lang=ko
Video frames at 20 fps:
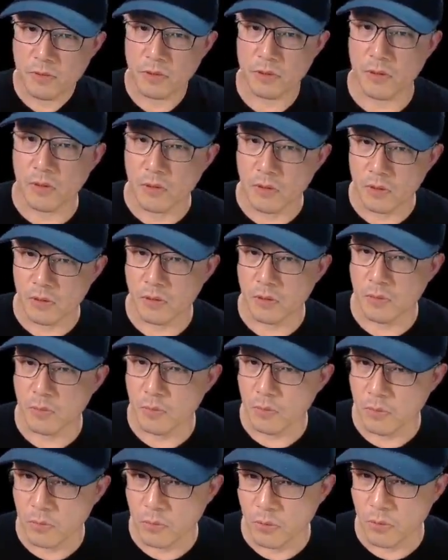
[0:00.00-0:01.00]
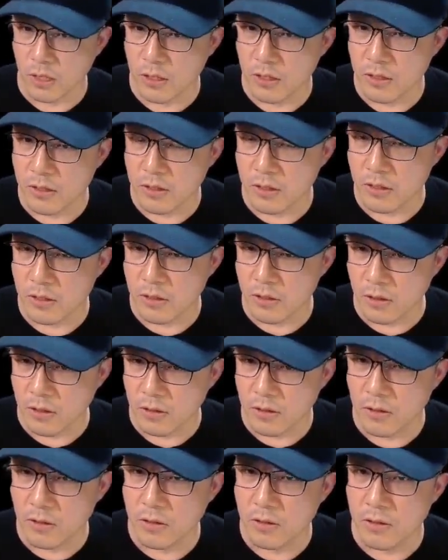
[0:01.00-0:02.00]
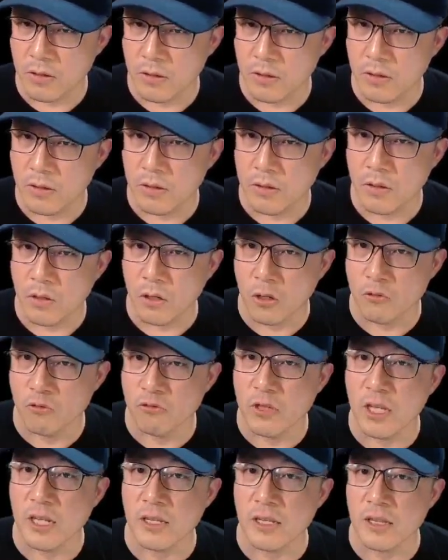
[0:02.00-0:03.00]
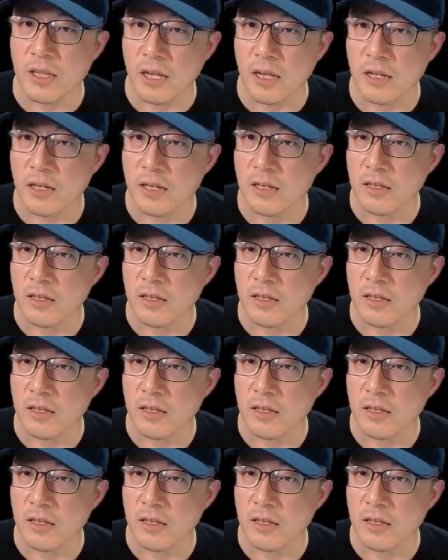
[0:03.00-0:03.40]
어 뭐야? 어눈 뭐, 뭐. 어, 내린다.